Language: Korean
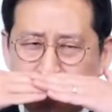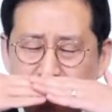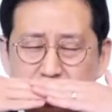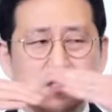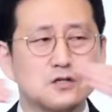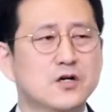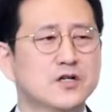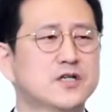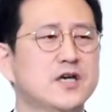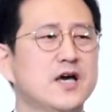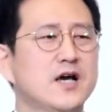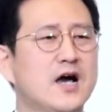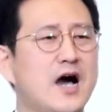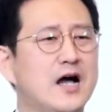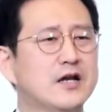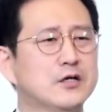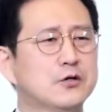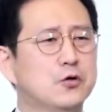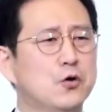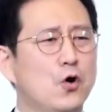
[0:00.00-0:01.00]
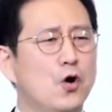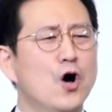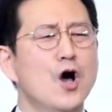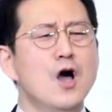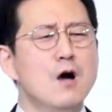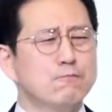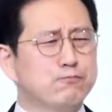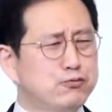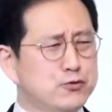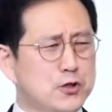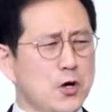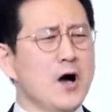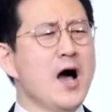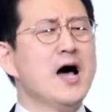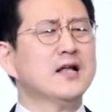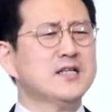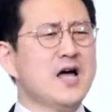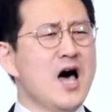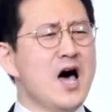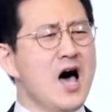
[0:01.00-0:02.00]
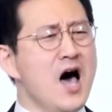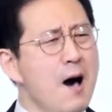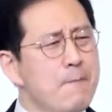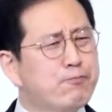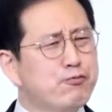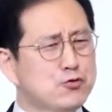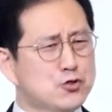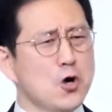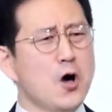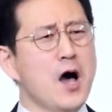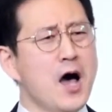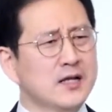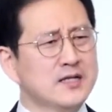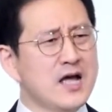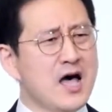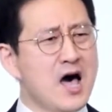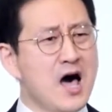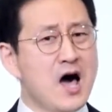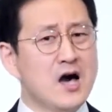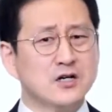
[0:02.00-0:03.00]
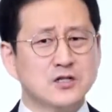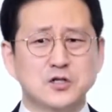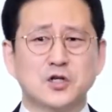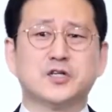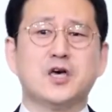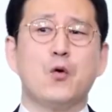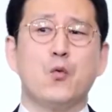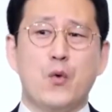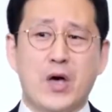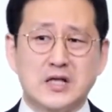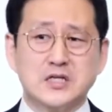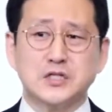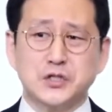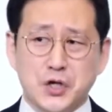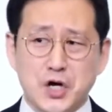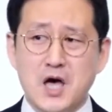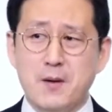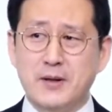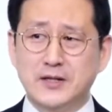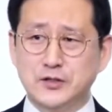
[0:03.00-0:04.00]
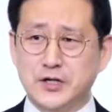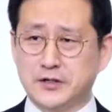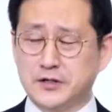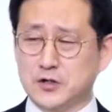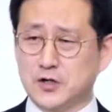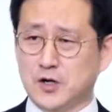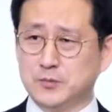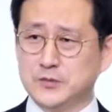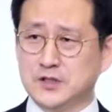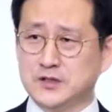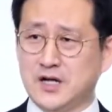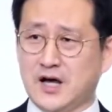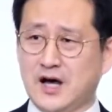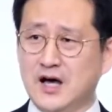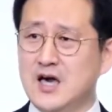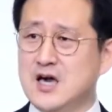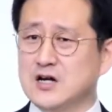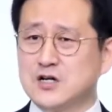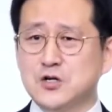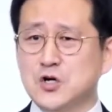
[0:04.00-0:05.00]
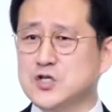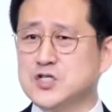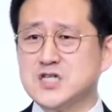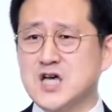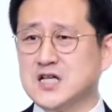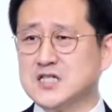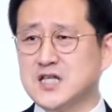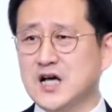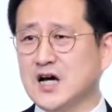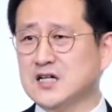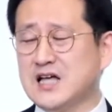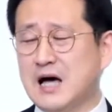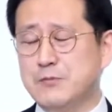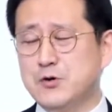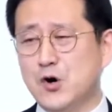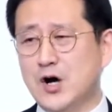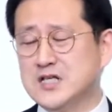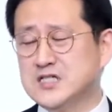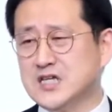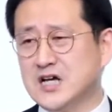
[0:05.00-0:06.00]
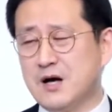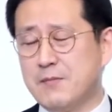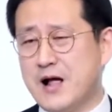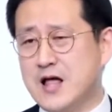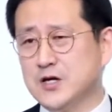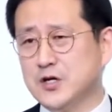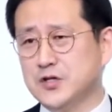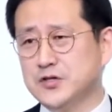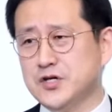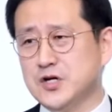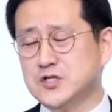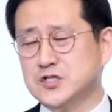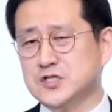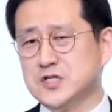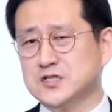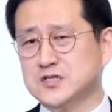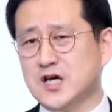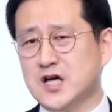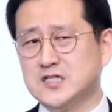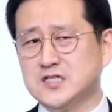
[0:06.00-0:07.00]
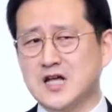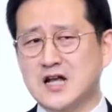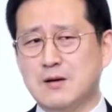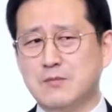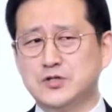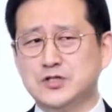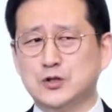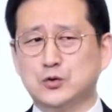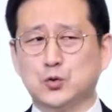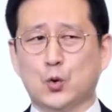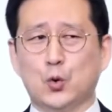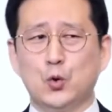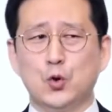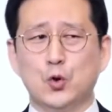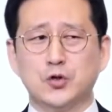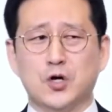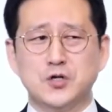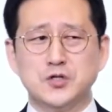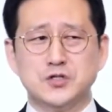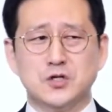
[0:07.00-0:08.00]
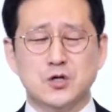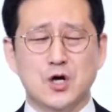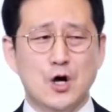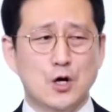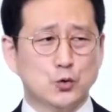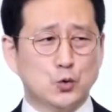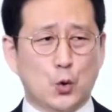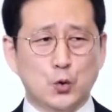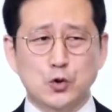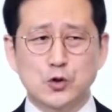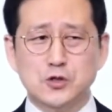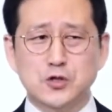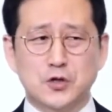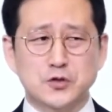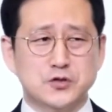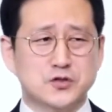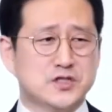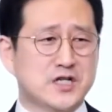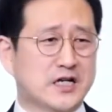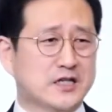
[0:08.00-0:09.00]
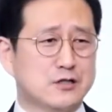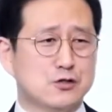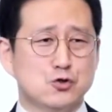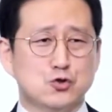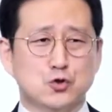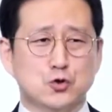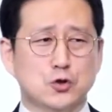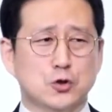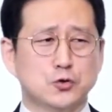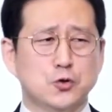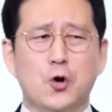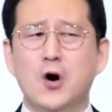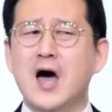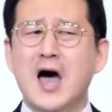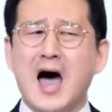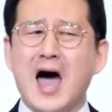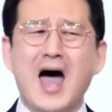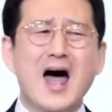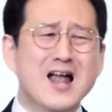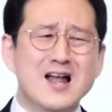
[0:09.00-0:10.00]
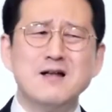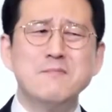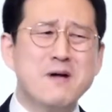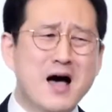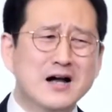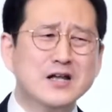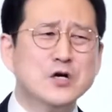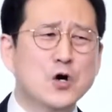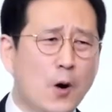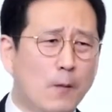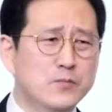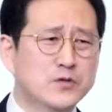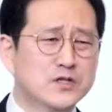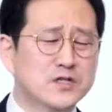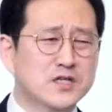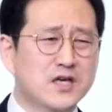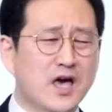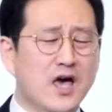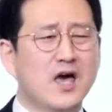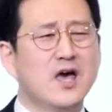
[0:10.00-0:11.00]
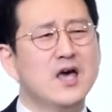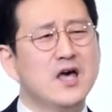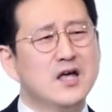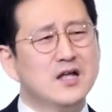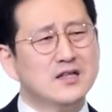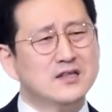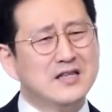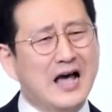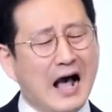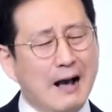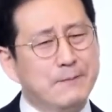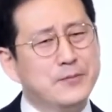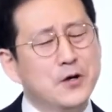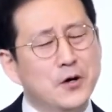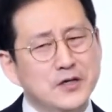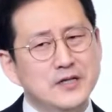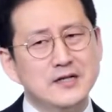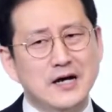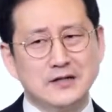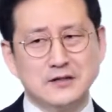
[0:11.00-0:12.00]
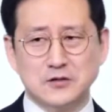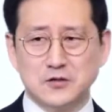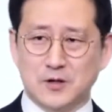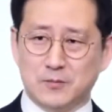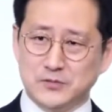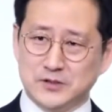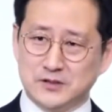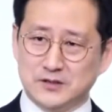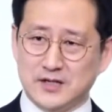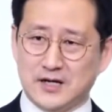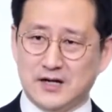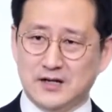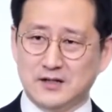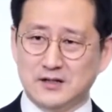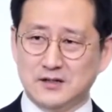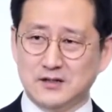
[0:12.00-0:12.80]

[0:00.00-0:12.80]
이렇게 가리고 부정하다 부정하다 그렇게 외쳐야만 되는 겁니다. 그러지 않다가 나병 환자가 발견되었을 때 사람들이 돌로 던져 돌을 던져서 자기를 죽여도 할 말이 없는 게 나병이라는 겁니다.